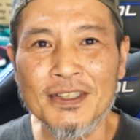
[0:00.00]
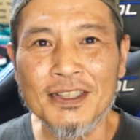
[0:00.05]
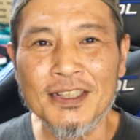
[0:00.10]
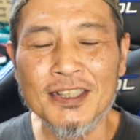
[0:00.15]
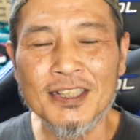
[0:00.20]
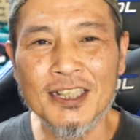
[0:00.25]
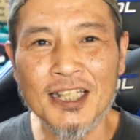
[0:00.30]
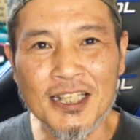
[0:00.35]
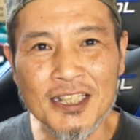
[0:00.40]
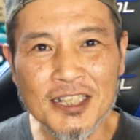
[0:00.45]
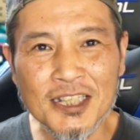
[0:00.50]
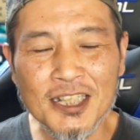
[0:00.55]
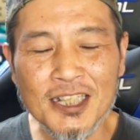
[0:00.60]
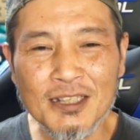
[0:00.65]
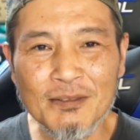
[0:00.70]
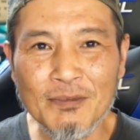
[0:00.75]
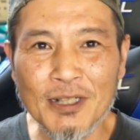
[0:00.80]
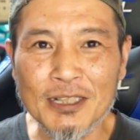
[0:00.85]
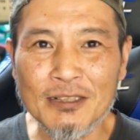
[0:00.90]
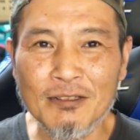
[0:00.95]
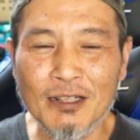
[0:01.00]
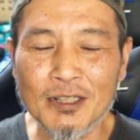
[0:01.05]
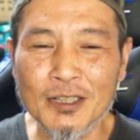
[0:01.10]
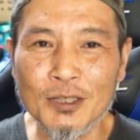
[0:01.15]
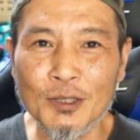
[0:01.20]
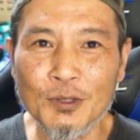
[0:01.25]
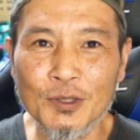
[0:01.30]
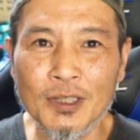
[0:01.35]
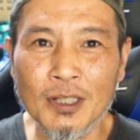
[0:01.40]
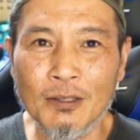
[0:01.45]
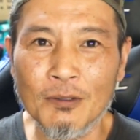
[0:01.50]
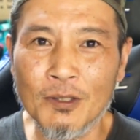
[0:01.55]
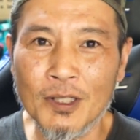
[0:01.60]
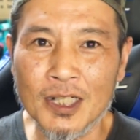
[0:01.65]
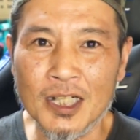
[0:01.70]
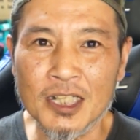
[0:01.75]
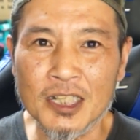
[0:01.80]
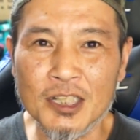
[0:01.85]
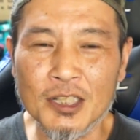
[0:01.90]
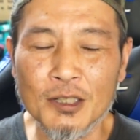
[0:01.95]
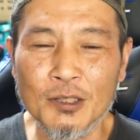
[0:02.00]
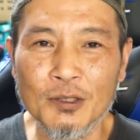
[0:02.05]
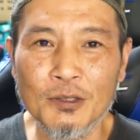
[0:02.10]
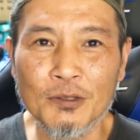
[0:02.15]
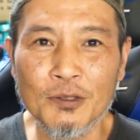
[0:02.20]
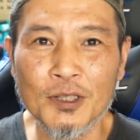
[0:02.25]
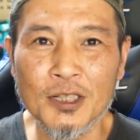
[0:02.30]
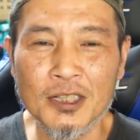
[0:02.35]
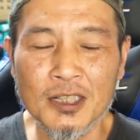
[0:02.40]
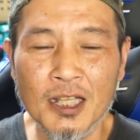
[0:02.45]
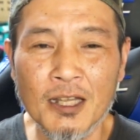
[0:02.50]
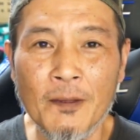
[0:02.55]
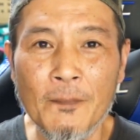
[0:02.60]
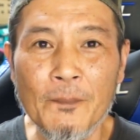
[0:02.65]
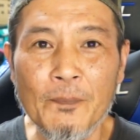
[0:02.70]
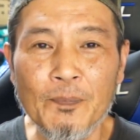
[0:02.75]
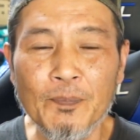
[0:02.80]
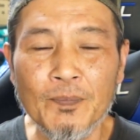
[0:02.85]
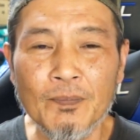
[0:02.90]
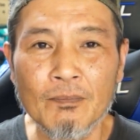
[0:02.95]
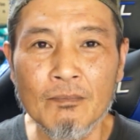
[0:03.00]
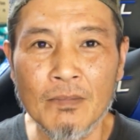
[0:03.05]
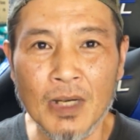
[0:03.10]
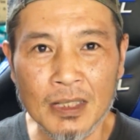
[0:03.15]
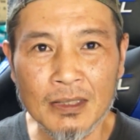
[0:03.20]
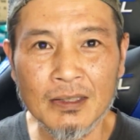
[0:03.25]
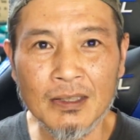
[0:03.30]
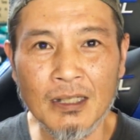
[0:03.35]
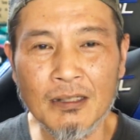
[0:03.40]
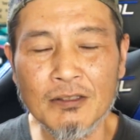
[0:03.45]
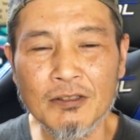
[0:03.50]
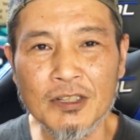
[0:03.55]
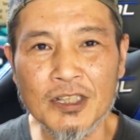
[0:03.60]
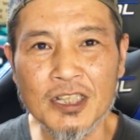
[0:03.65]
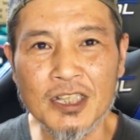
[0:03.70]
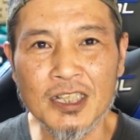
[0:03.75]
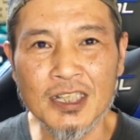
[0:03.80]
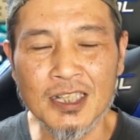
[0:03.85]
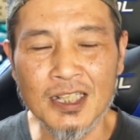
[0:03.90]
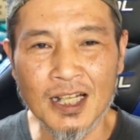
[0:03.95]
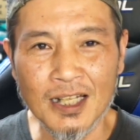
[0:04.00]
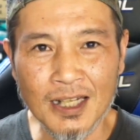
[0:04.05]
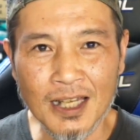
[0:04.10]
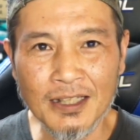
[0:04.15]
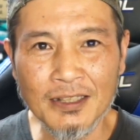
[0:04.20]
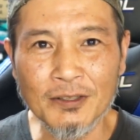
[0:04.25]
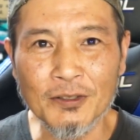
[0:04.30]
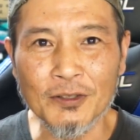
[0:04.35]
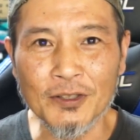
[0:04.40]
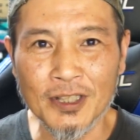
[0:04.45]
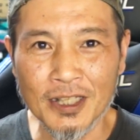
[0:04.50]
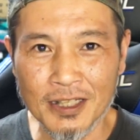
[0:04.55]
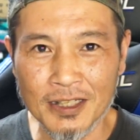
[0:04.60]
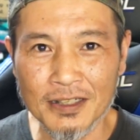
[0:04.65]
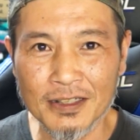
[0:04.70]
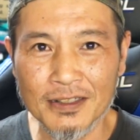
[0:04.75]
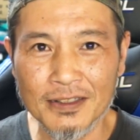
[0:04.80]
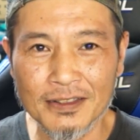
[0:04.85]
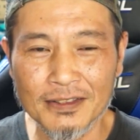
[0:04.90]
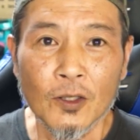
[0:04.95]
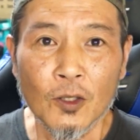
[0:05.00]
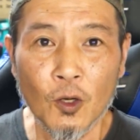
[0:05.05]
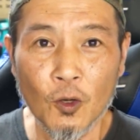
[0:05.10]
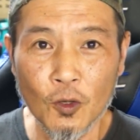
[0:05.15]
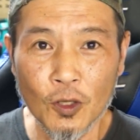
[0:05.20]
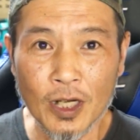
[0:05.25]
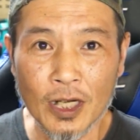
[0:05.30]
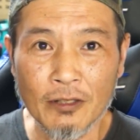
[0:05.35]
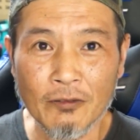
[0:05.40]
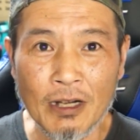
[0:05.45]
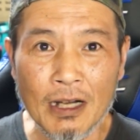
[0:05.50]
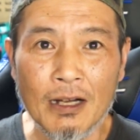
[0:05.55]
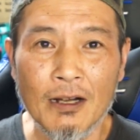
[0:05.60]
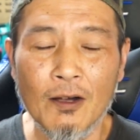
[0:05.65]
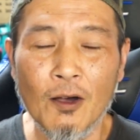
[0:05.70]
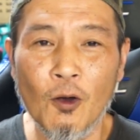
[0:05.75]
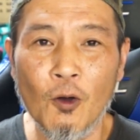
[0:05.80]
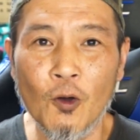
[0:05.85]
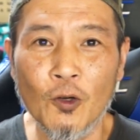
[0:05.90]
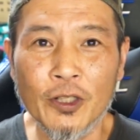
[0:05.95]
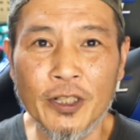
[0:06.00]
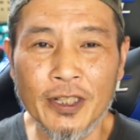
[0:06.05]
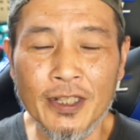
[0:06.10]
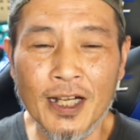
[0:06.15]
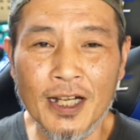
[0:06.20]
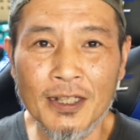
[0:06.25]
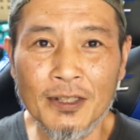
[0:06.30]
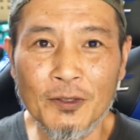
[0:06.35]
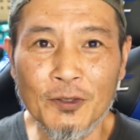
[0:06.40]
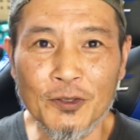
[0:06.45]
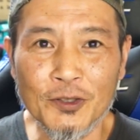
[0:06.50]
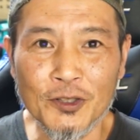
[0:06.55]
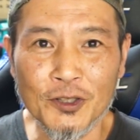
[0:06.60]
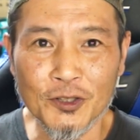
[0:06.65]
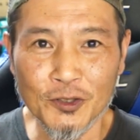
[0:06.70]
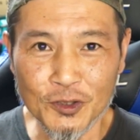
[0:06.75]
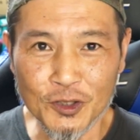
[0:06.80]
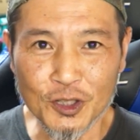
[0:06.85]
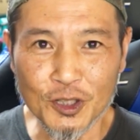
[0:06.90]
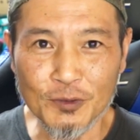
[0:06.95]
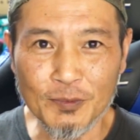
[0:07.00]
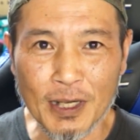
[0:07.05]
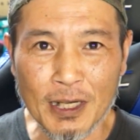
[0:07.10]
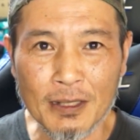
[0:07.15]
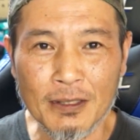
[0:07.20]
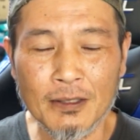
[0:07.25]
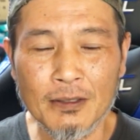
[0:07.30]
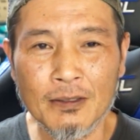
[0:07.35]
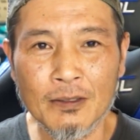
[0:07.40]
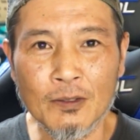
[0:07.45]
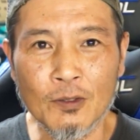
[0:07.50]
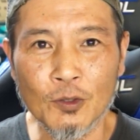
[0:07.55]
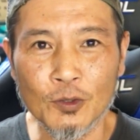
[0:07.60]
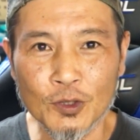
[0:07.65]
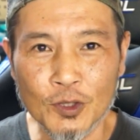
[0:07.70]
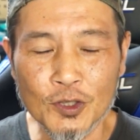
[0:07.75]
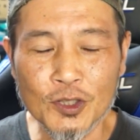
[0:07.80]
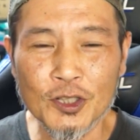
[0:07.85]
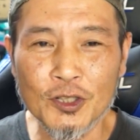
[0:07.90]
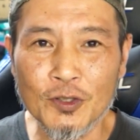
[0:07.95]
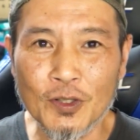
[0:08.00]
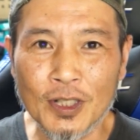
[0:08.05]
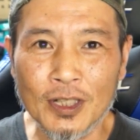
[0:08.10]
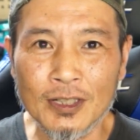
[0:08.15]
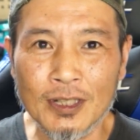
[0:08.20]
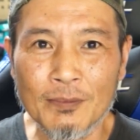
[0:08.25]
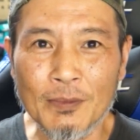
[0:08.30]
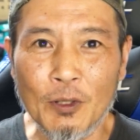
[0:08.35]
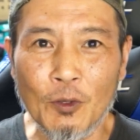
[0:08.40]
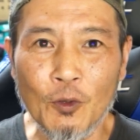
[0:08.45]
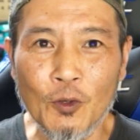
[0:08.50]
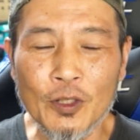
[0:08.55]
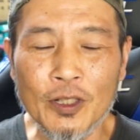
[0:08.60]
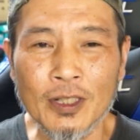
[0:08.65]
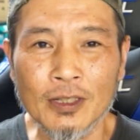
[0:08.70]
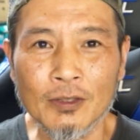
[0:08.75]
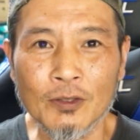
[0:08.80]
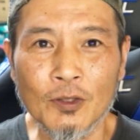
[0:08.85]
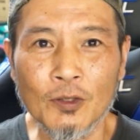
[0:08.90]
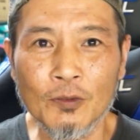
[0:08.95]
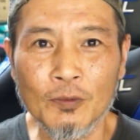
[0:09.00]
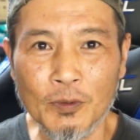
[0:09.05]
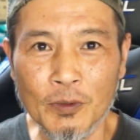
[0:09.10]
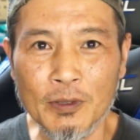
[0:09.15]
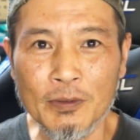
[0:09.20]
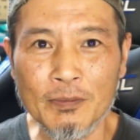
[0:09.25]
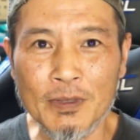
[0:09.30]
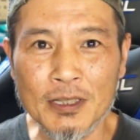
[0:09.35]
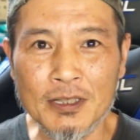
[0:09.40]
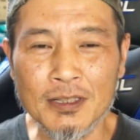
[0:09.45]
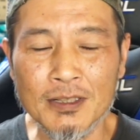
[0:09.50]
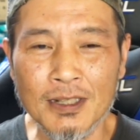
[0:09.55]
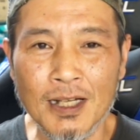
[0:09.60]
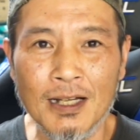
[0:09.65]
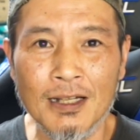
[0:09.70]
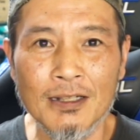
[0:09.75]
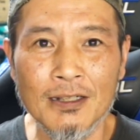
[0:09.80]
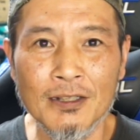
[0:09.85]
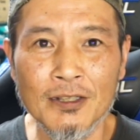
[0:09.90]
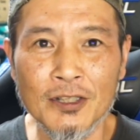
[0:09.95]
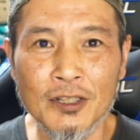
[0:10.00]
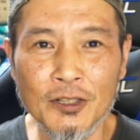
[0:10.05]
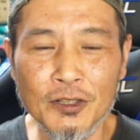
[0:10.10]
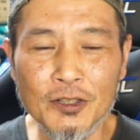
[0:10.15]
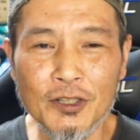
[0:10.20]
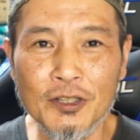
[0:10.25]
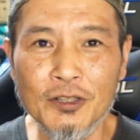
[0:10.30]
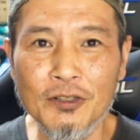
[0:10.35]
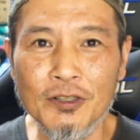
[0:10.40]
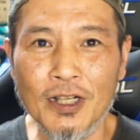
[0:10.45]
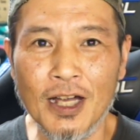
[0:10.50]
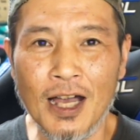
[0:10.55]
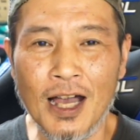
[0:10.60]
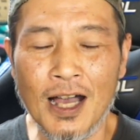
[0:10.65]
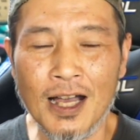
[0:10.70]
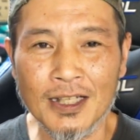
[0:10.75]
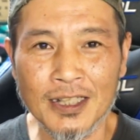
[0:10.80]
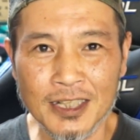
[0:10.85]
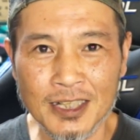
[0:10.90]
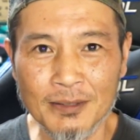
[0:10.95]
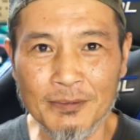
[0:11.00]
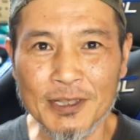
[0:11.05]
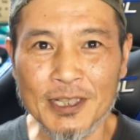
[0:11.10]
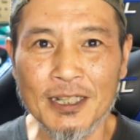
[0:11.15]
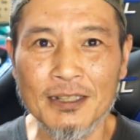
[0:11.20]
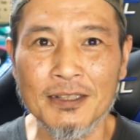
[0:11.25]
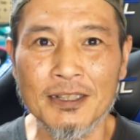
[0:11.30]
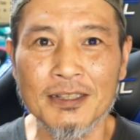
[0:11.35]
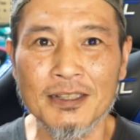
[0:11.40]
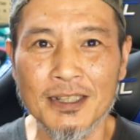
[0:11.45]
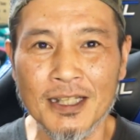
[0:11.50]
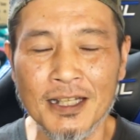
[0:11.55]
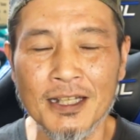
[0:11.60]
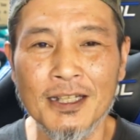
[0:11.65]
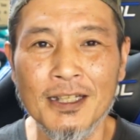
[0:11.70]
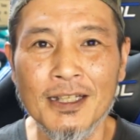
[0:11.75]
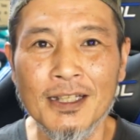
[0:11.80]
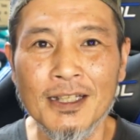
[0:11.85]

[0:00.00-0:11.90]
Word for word: 三振にまつわるそういったお話というのをですね全く知らないので今回は沖縄の YouTuber ご存知の方も多いかと思いますがゆきゅうアギジャビさんですね